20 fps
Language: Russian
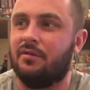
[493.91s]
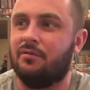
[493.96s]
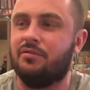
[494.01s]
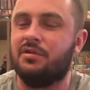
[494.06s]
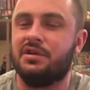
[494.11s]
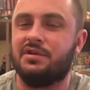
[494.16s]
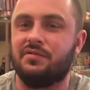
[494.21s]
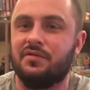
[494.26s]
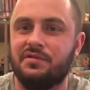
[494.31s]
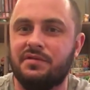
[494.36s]
ну,
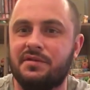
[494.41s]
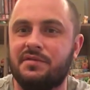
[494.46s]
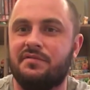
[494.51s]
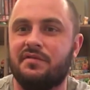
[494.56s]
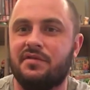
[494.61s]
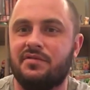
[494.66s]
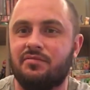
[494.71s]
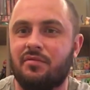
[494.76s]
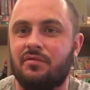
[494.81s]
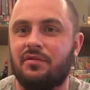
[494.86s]
не с
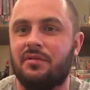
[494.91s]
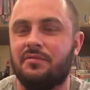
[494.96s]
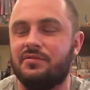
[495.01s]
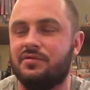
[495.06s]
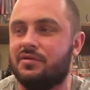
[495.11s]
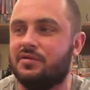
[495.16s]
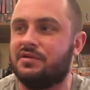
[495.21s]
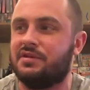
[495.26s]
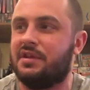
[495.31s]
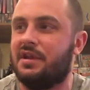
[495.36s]
88 там,
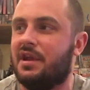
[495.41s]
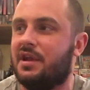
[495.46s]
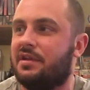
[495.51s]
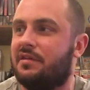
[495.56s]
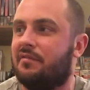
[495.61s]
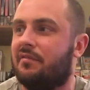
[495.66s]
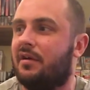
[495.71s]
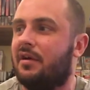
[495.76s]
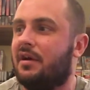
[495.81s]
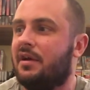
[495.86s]
с
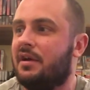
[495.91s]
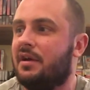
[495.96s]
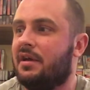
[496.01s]
93-го,